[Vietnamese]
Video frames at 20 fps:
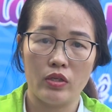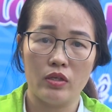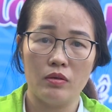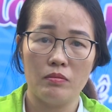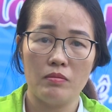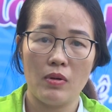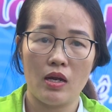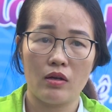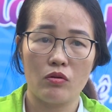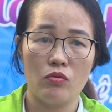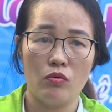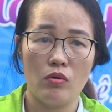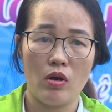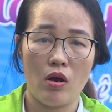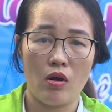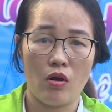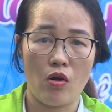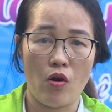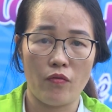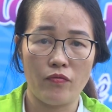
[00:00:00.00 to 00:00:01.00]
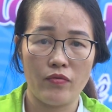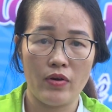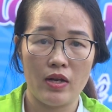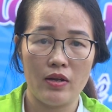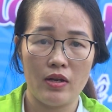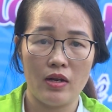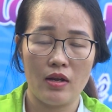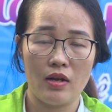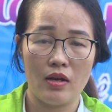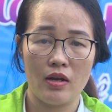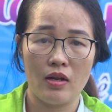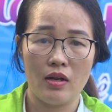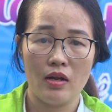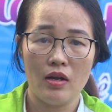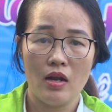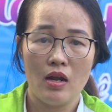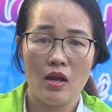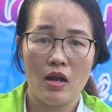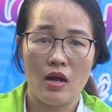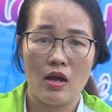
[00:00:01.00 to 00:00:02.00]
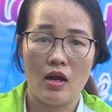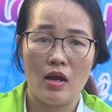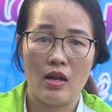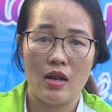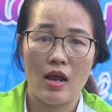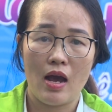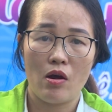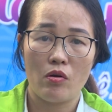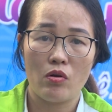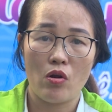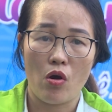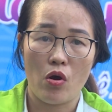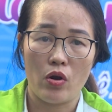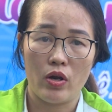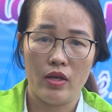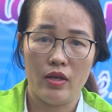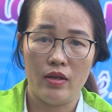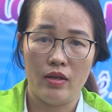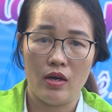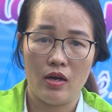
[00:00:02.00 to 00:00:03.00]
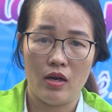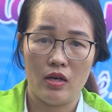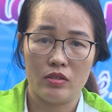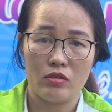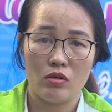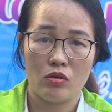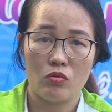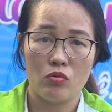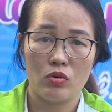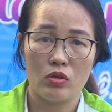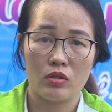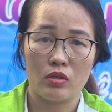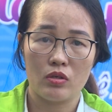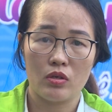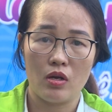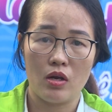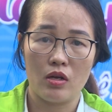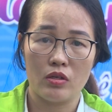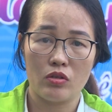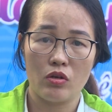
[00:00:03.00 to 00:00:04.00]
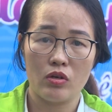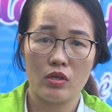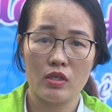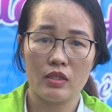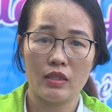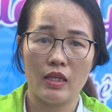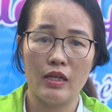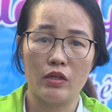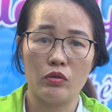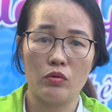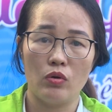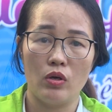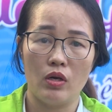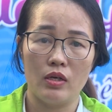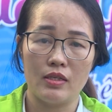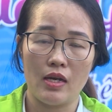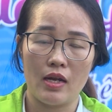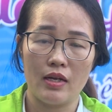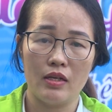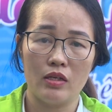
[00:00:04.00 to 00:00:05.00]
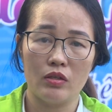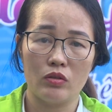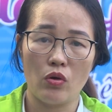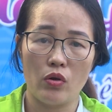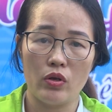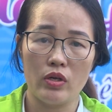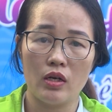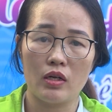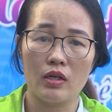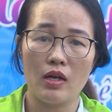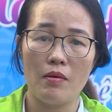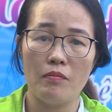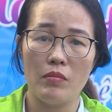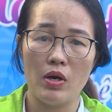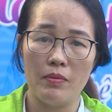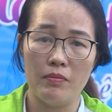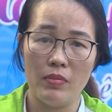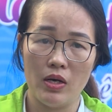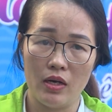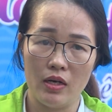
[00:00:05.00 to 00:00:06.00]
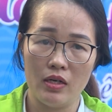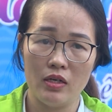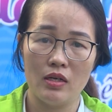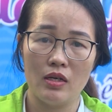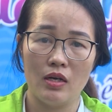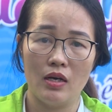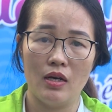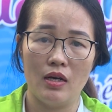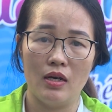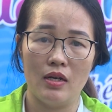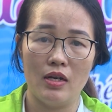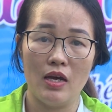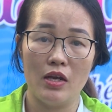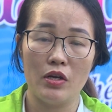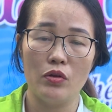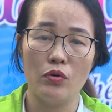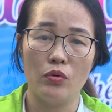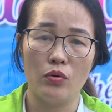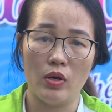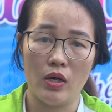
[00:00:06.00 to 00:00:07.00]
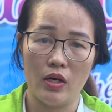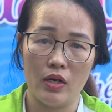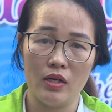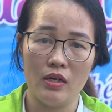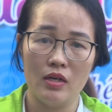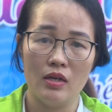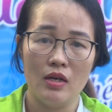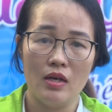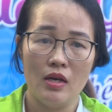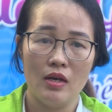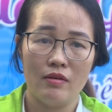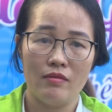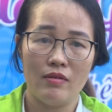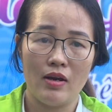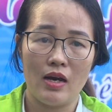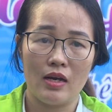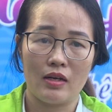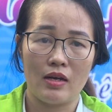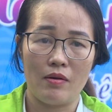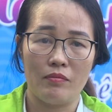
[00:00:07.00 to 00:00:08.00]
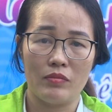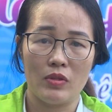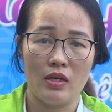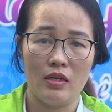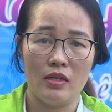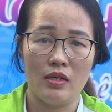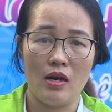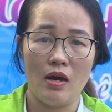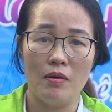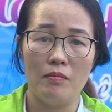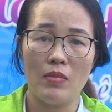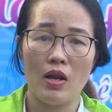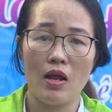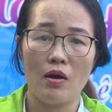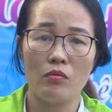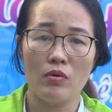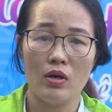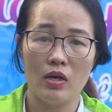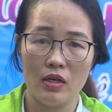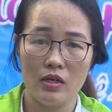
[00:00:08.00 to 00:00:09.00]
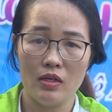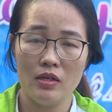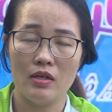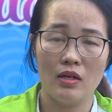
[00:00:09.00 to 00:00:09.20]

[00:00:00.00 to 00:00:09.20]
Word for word: nhưng mà cũng góp phần nào đó để cho cái Tết của gia đình tôi được đầm ấm hơn, đầy đủ hơn và cảm thấy ấm lòng hơn.